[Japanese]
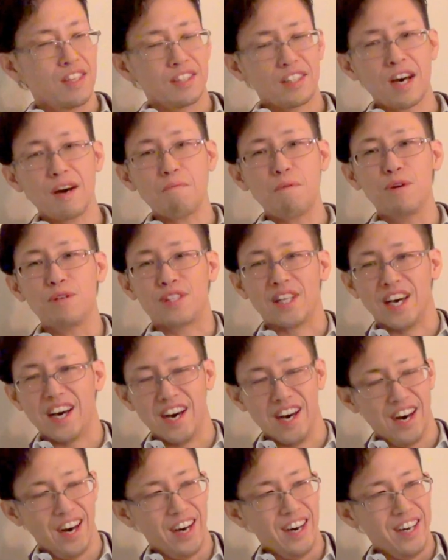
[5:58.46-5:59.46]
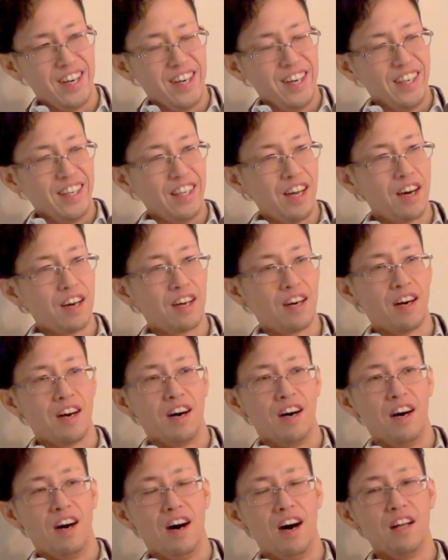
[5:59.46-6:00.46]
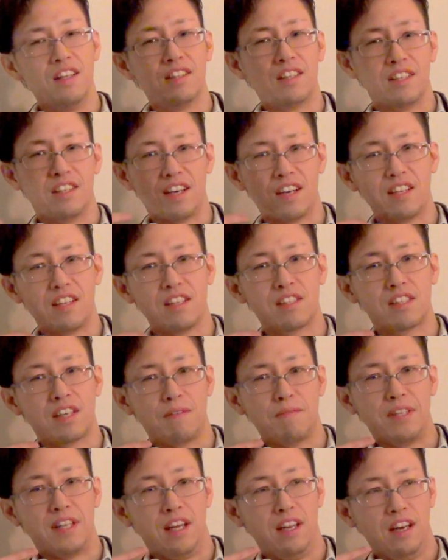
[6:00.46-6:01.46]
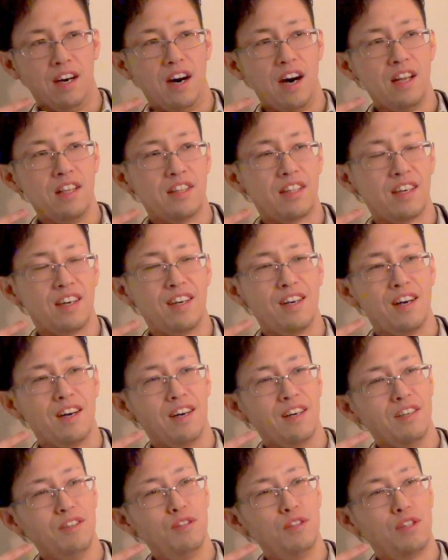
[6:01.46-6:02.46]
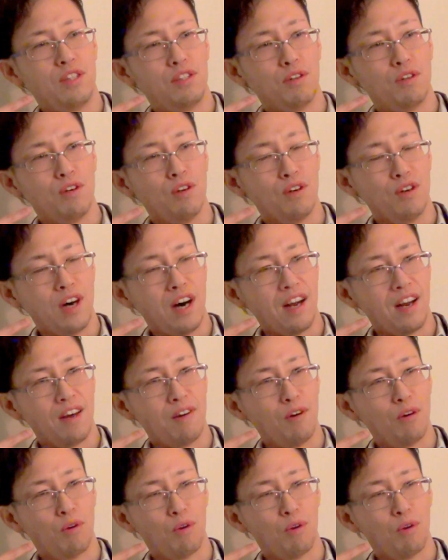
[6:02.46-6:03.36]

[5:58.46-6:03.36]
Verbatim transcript: さもさ、なんか「あんた誰ですか?」みたいな、「あんたがうちのあれを